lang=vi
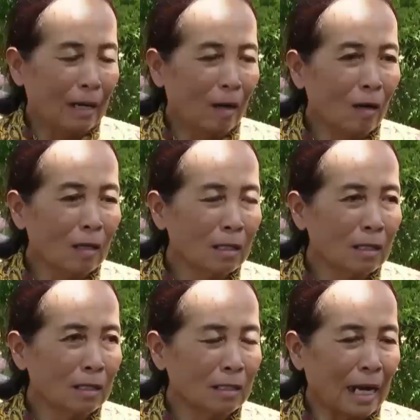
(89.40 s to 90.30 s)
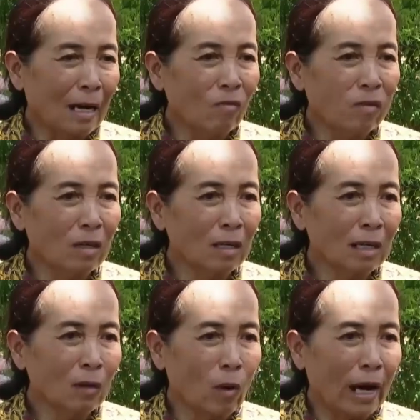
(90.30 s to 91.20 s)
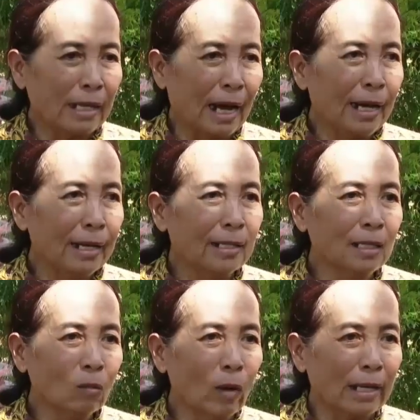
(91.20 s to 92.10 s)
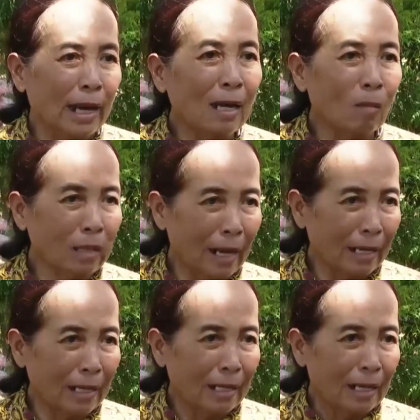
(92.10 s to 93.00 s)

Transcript: này. Bức xúc trước vụ việc, bà Đồng đã gửi đơn đến Ủy ban Nhân